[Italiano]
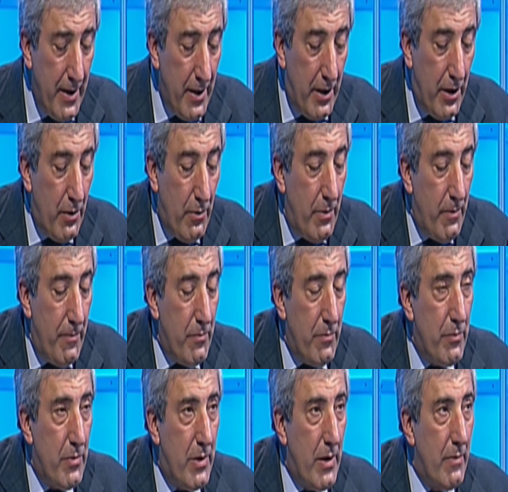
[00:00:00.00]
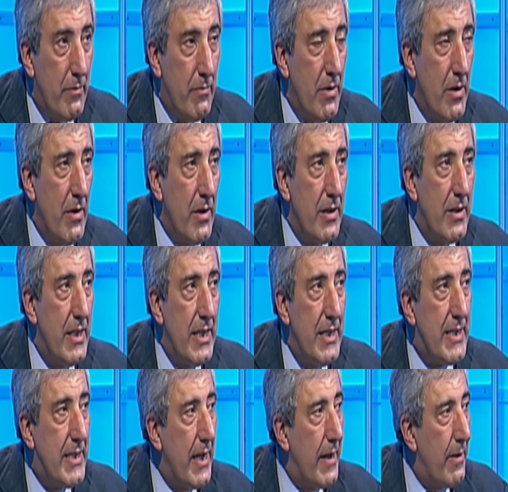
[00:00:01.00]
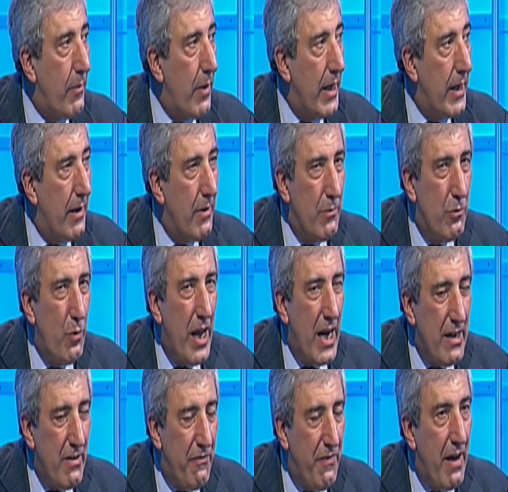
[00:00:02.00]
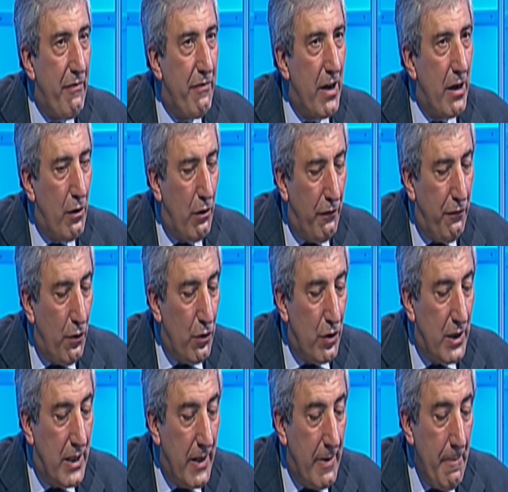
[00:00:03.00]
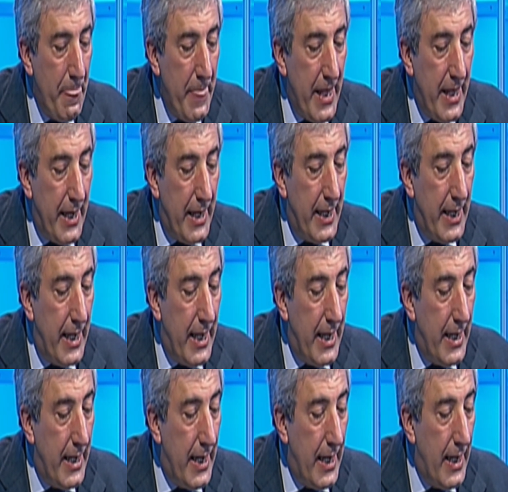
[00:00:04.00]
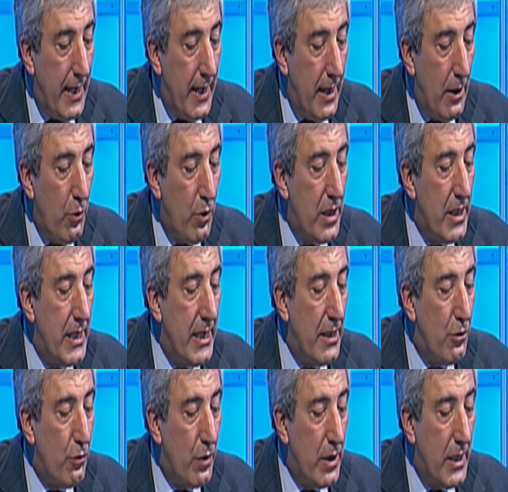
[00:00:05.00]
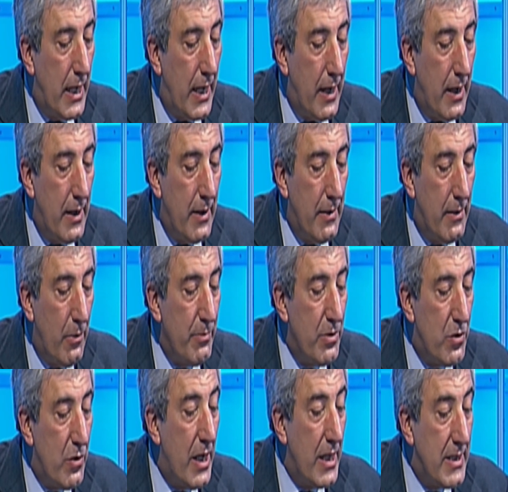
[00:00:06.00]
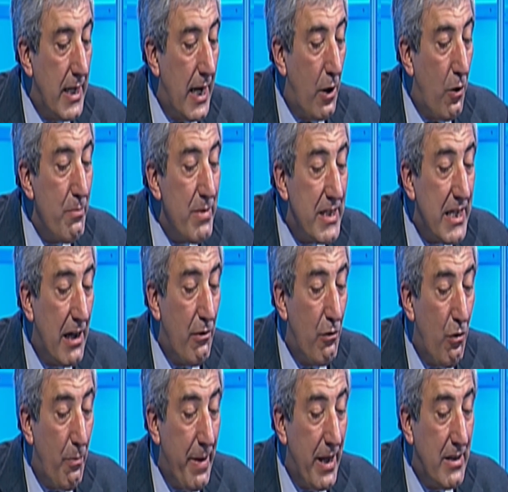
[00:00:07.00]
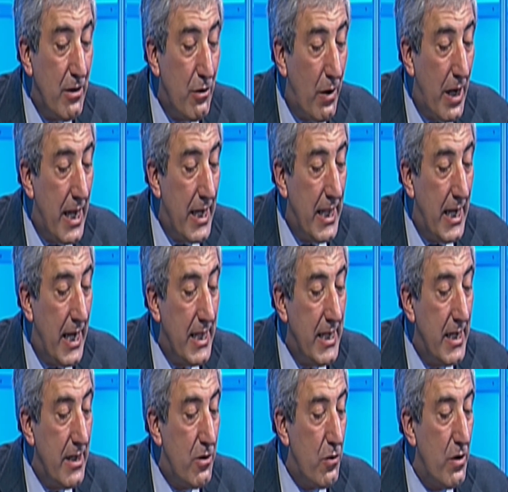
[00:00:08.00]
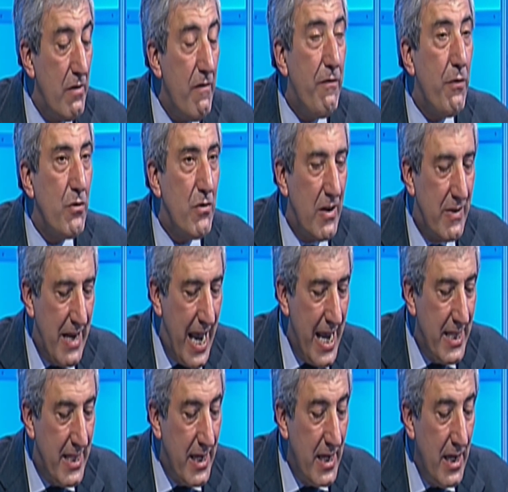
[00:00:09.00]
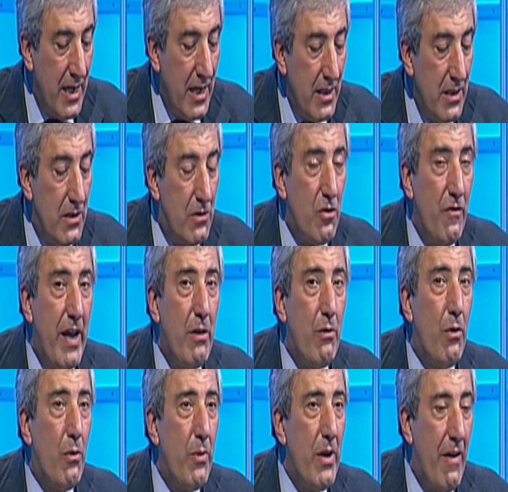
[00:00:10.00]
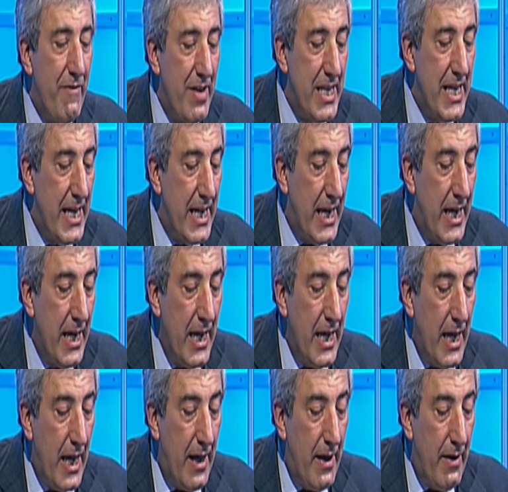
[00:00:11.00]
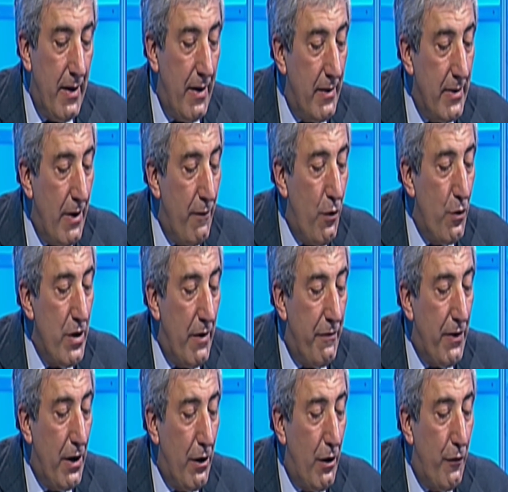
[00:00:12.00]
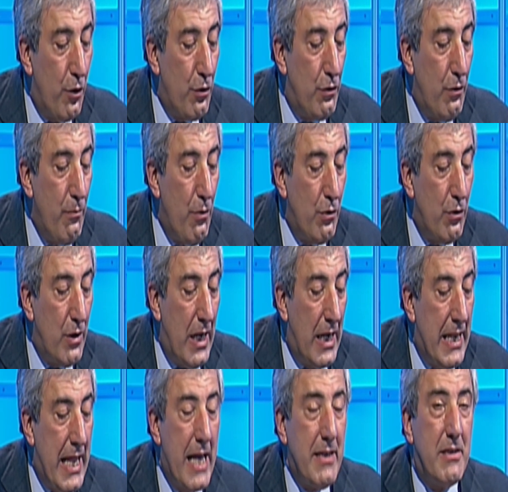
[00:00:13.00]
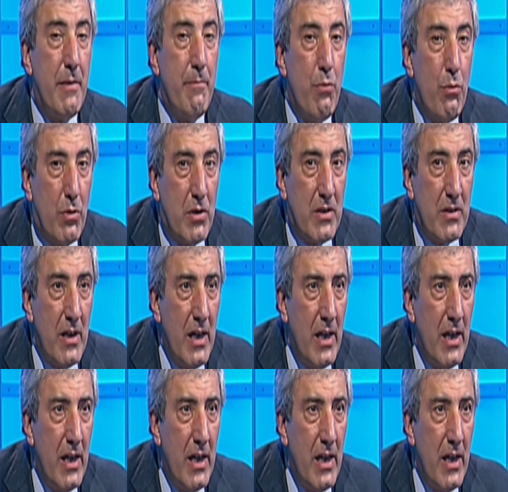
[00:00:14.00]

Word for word: che, che disse qualche, due anni fa Francoforte, eh, l'allora direttore della eh, commissione, anzi la commissaria europea titolare della direzione Info Society, disse io vengo qui a vedere uh, da voi a Francoforte il mondo del Dusty Books.